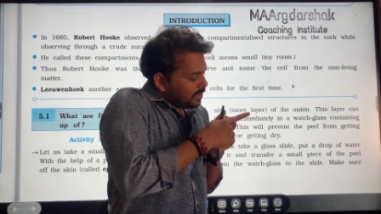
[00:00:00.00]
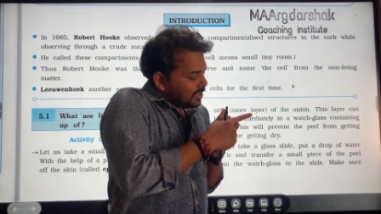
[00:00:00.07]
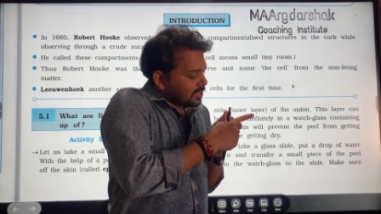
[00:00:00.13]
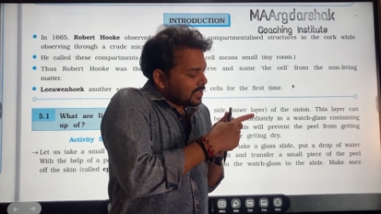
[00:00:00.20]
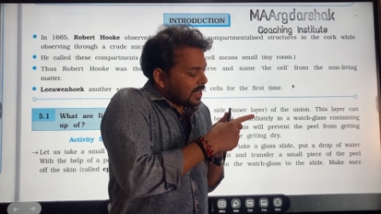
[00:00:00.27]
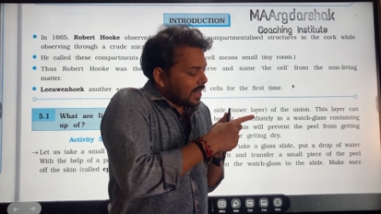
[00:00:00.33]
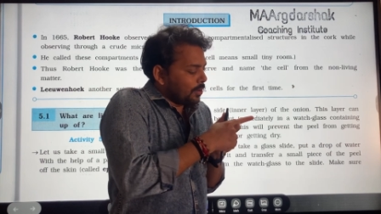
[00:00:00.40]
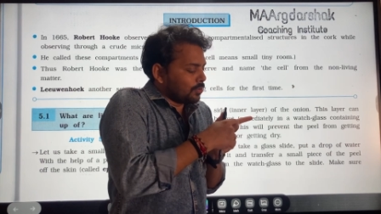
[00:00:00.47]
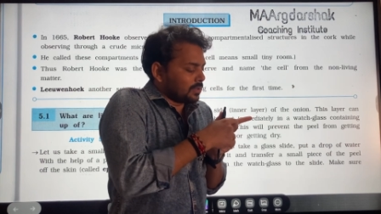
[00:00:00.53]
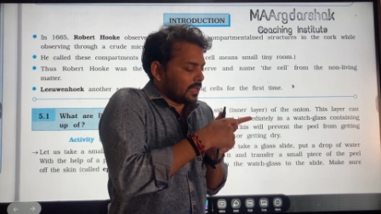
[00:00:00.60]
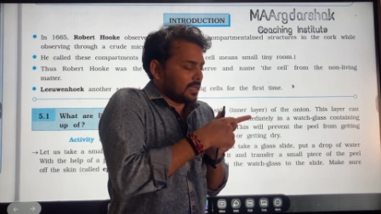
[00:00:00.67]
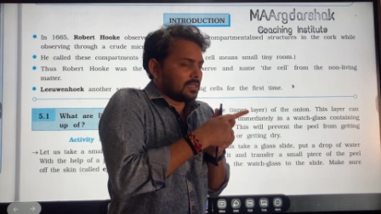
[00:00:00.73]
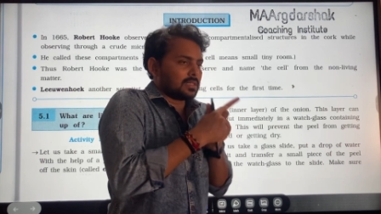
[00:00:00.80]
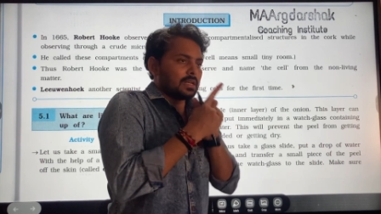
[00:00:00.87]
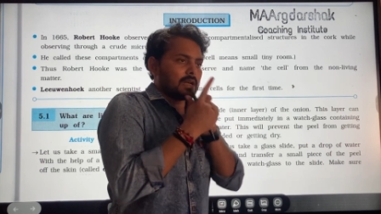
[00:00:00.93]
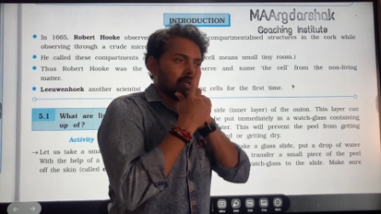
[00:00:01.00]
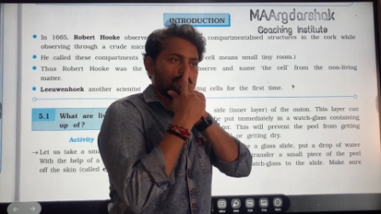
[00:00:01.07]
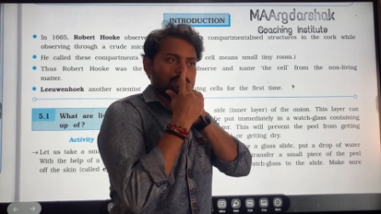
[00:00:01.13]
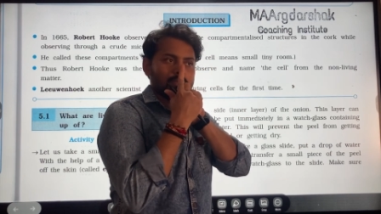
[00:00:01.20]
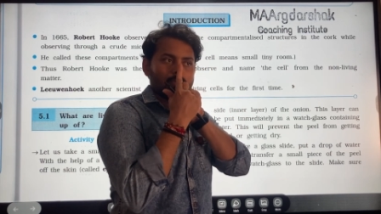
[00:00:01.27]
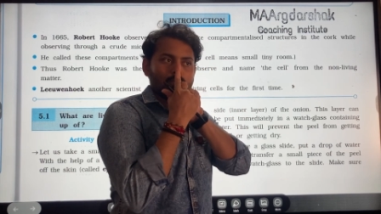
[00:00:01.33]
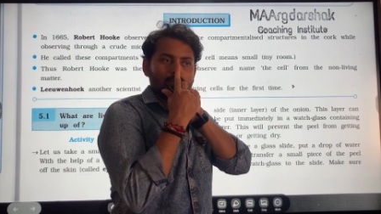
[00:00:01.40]
इतना होता है इतना
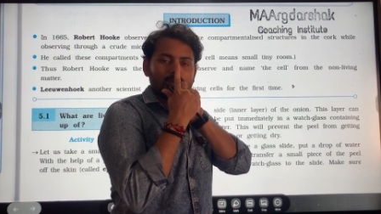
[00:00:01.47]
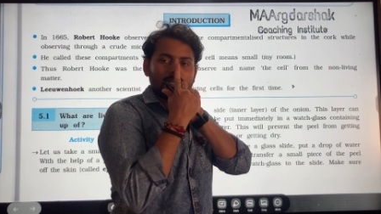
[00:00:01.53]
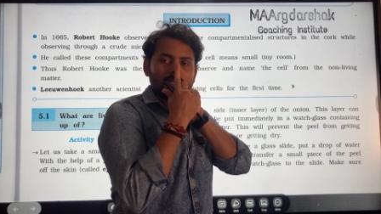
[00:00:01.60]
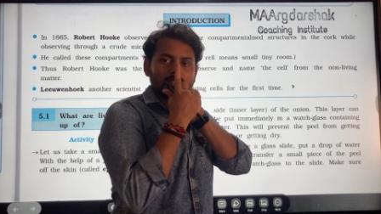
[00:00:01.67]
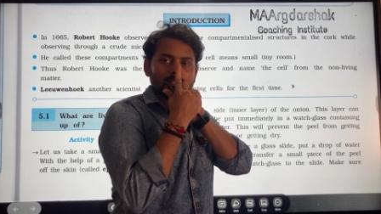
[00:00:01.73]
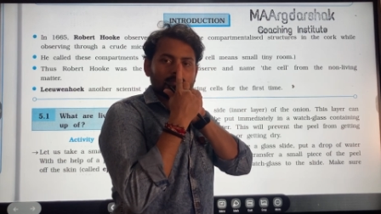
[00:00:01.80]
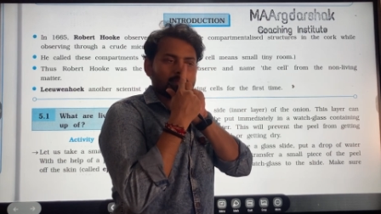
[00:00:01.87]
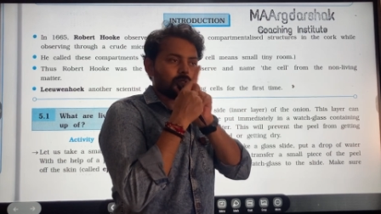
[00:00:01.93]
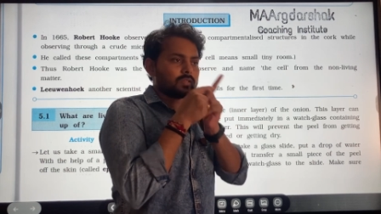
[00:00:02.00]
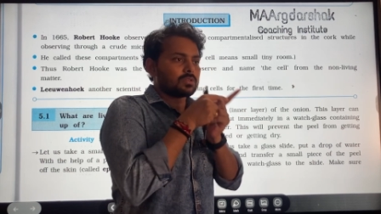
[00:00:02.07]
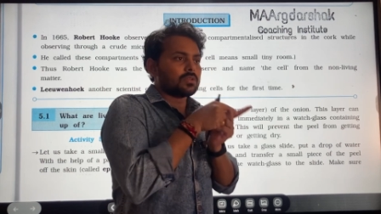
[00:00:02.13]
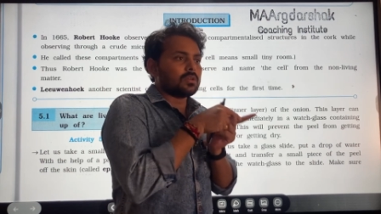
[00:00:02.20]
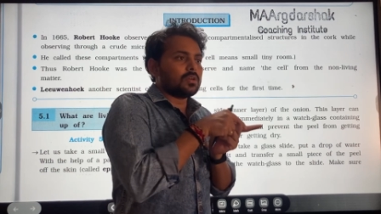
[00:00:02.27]
ओनली दिस मच